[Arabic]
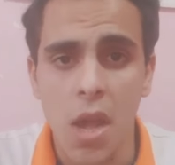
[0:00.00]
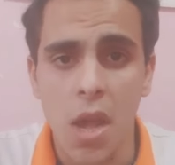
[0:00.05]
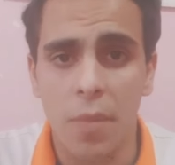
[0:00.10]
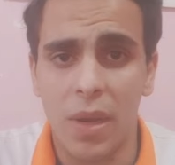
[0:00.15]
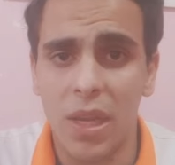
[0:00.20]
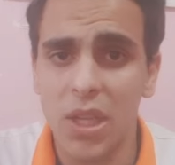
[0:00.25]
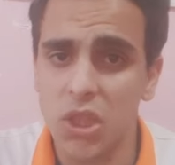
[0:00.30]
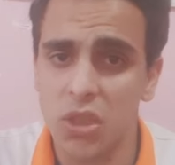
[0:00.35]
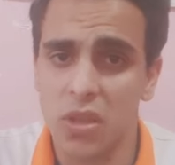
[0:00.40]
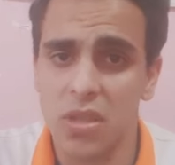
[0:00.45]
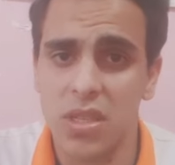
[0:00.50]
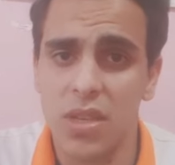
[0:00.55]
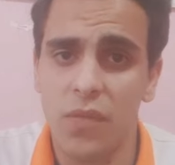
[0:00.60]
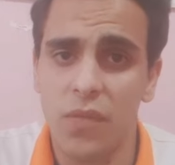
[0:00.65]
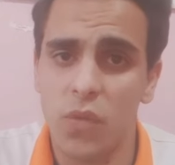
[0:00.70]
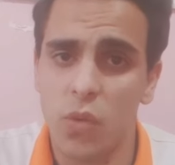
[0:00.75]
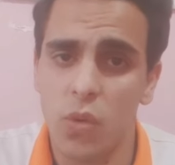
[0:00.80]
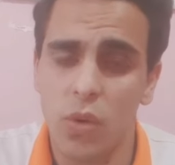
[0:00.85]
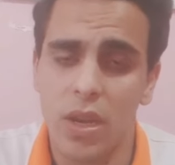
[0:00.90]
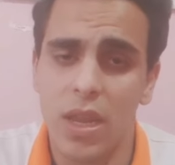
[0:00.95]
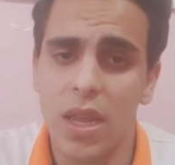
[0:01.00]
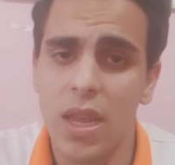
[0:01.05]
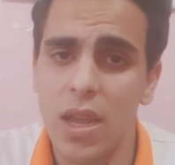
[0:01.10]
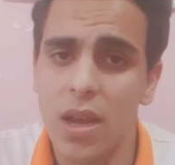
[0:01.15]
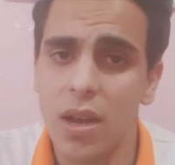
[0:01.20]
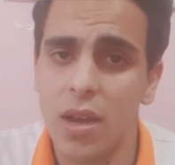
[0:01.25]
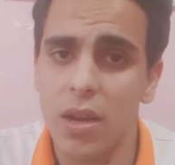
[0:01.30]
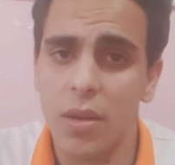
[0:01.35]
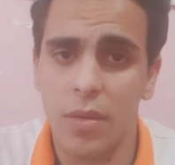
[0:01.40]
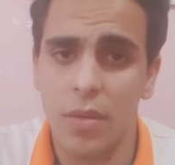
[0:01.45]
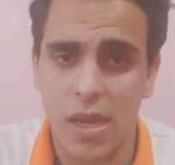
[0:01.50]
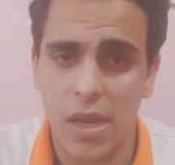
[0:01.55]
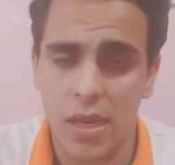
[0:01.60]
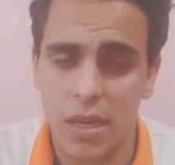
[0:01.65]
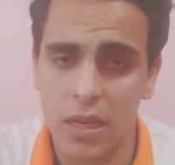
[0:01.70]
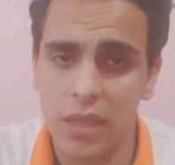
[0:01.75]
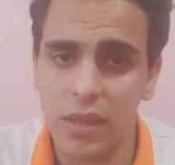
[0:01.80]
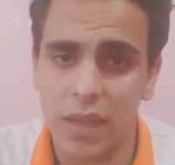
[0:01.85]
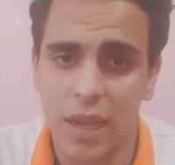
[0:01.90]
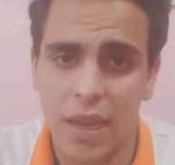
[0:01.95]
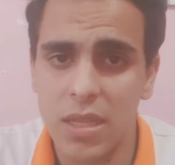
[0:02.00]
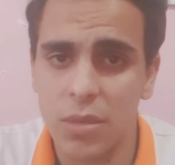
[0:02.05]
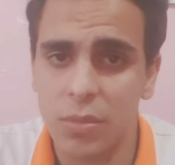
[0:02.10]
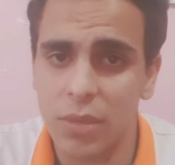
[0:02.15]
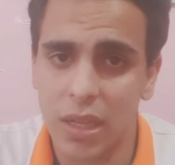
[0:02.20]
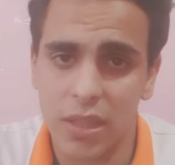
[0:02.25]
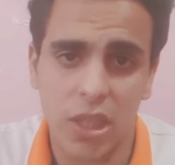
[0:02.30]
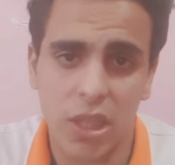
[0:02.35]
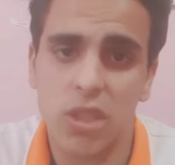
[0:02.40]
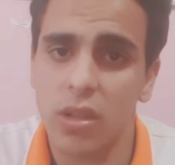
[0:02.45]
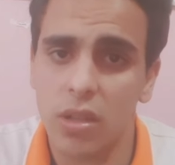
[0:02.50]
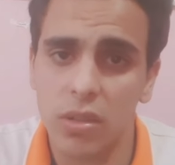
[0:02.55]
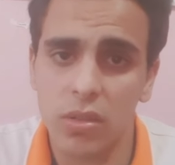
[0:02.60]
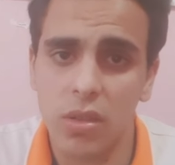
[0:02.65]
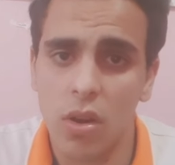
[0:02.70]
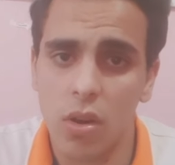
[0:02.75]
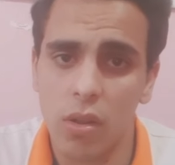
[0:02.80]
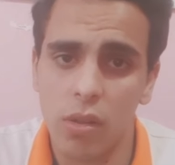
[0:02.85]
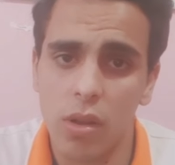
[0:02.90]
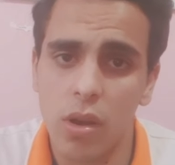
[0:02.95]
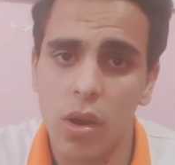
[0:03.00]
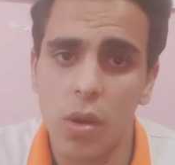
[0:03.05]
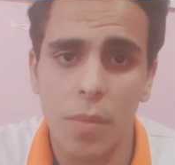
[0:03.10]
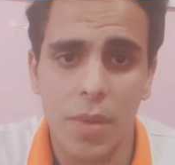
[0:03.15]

مالكش نصيب في كليه يعني انت عايزها ما دخلتهاش لا قدر الله